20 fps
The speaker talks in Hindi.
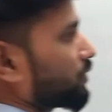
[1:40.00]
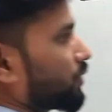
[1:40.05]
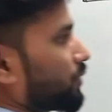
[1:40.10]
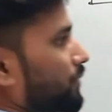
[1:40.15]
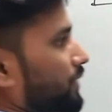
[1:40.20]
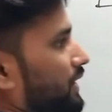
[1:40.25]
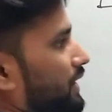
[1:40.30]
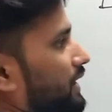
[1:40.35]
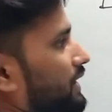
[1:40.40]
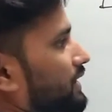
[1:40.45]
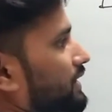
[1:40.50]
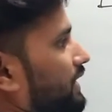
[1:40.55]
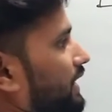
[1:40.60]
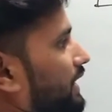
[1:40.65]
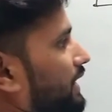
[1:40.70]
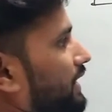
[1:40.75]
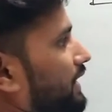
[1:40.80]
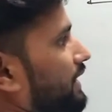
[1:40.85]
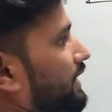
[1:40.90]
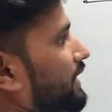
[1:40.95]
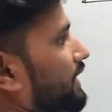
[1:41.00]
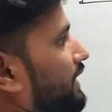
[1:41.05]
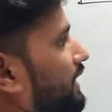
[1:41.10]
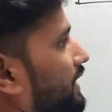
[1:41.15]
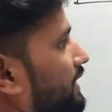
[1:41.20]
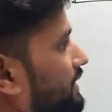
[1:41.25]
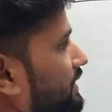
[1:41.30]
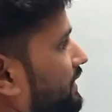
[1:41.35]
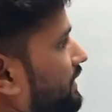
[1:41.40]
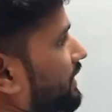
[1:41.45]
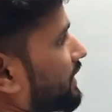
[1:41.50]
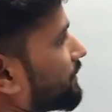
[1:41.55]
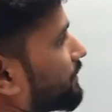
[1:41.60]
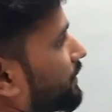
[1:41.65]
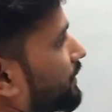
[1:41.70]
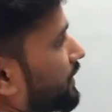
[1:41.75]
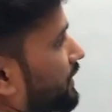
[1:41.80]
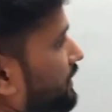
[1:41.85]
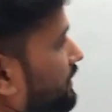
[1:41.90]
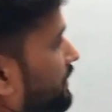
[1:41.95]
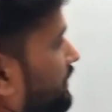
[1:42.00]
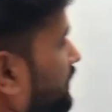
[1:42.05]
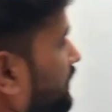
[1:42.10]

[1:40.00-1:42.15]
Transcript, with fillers: दोनों में कट जाएगा ये यहाँ से यहाँ पर